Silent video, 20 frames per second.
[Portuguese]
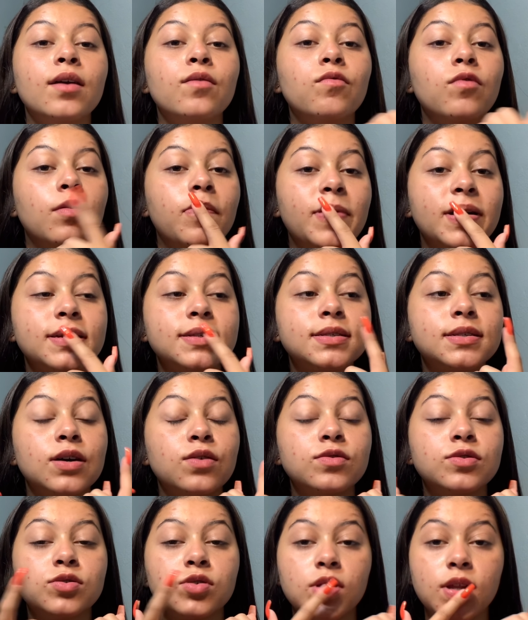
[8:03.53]
vou passar
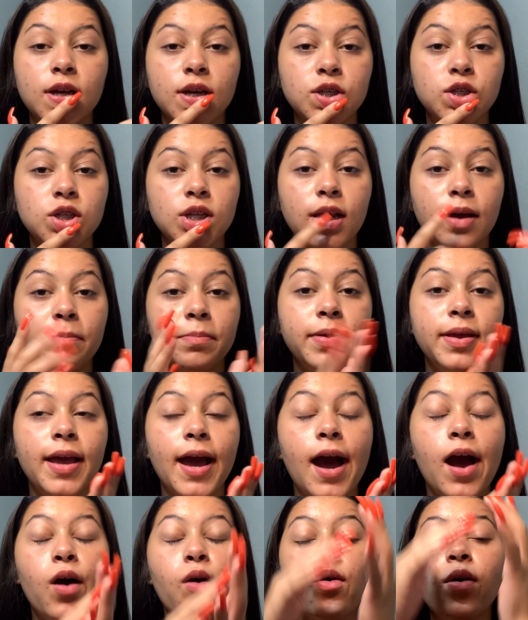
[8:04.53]
um esfoliante
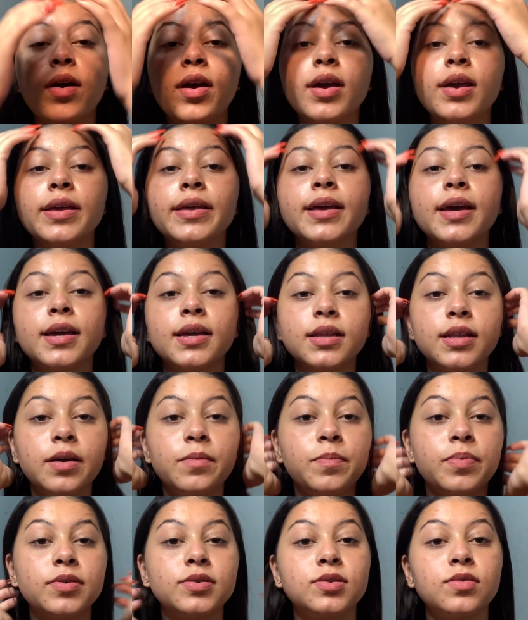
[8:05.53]
labial e aí
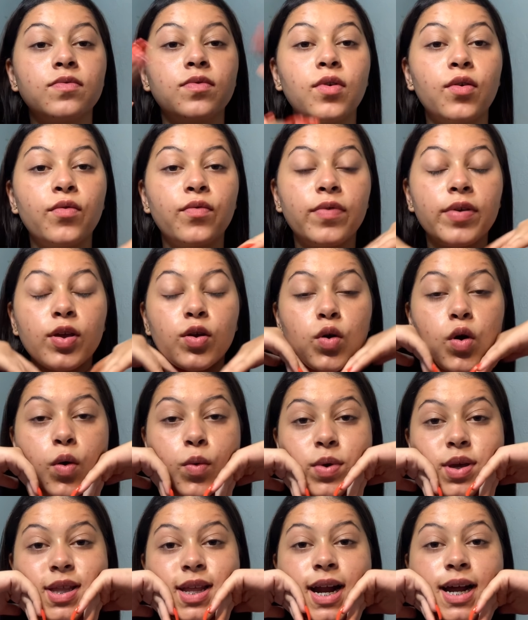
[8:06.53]
depois eu vou vir com
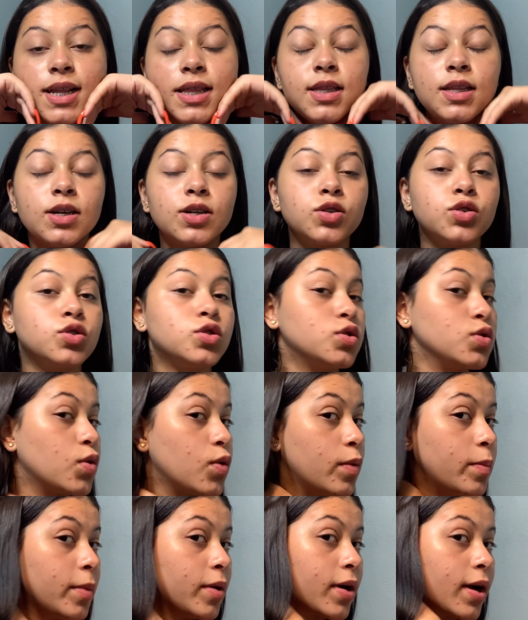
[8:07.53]
o hidratante.
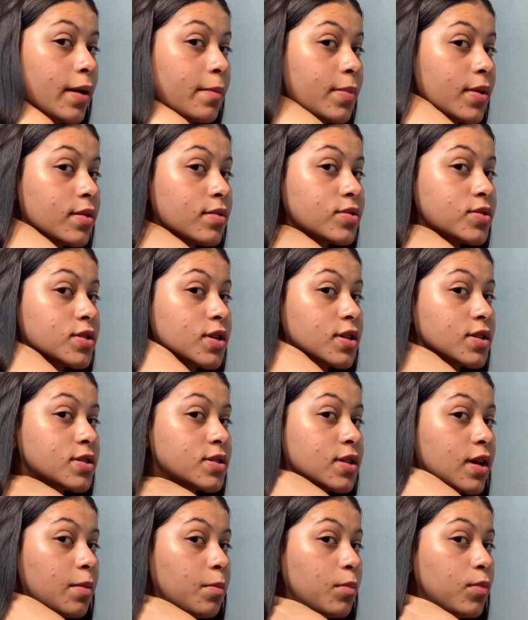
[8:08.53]
O meu cabelo,
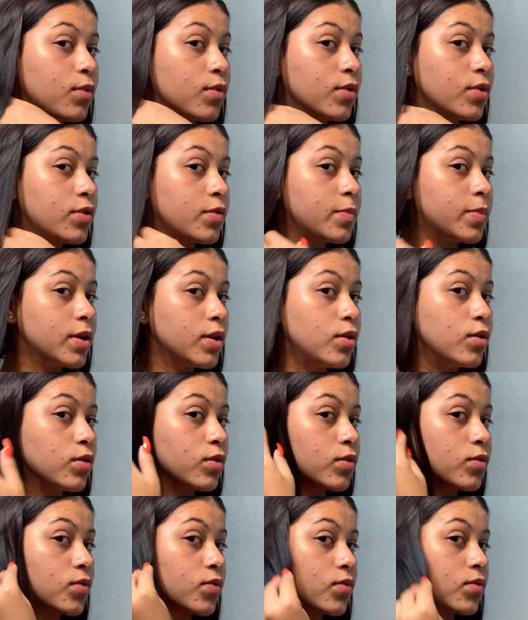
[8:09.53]
gente, tá muito
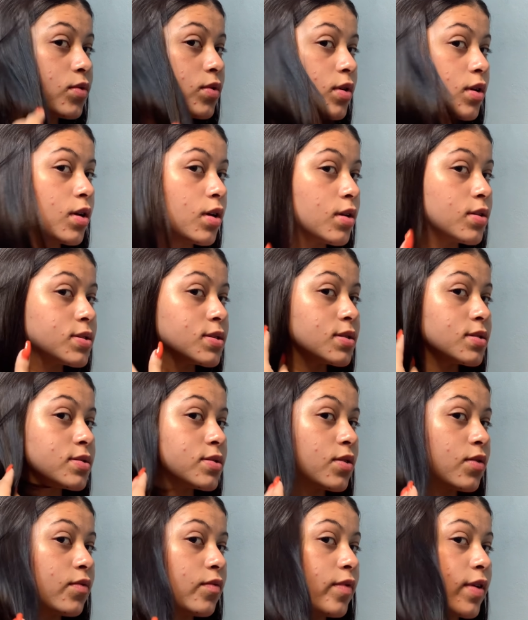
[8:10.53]
brilhoso, vocês
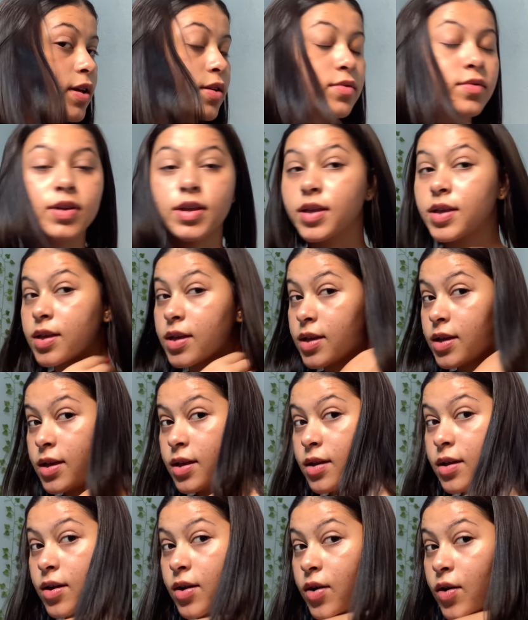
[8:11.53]
estão vendo aqui.
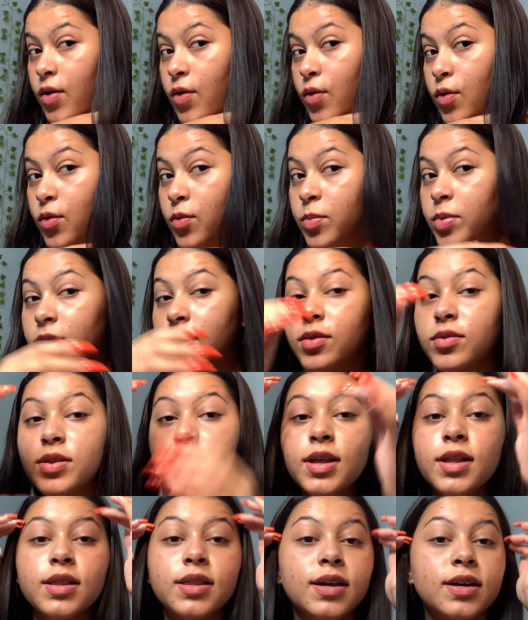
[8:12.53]
O brilho
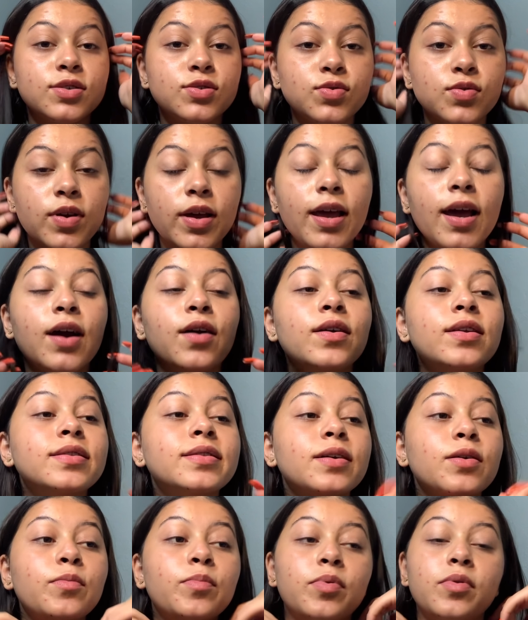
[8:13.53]
dele tá surreal, ele
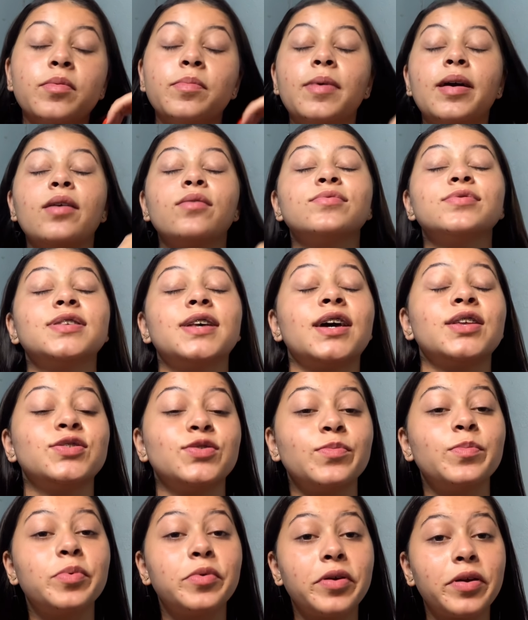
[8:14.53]
tá um pouco
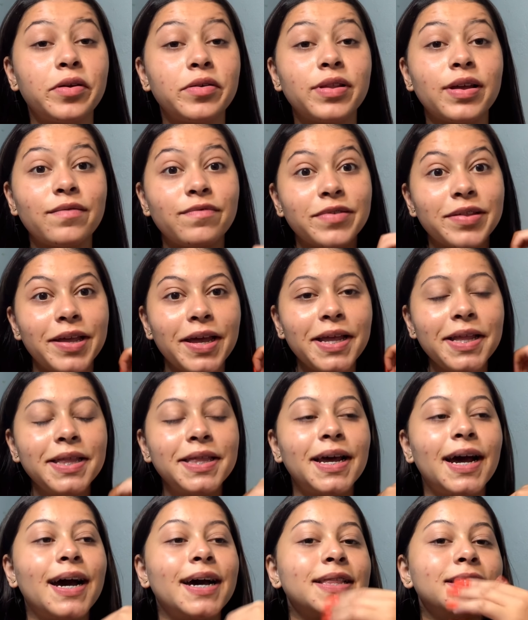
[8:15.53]
bagunçadinho porque eu tava
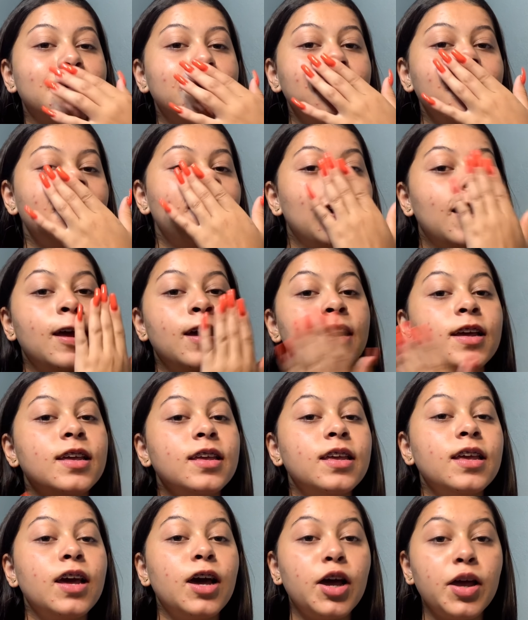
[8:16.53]
deitada,
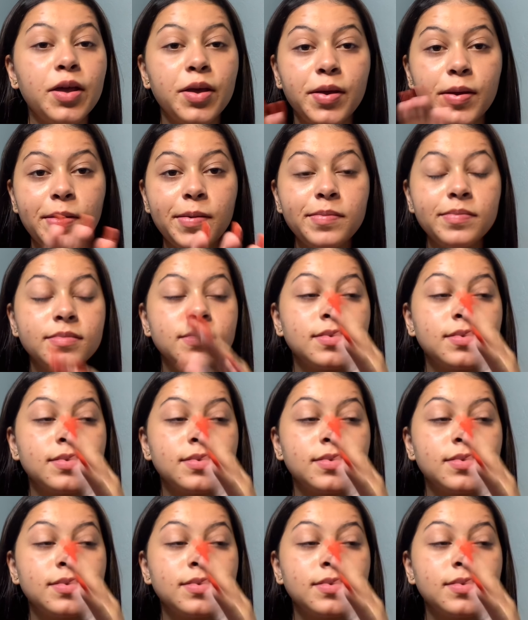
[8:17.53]
e aí,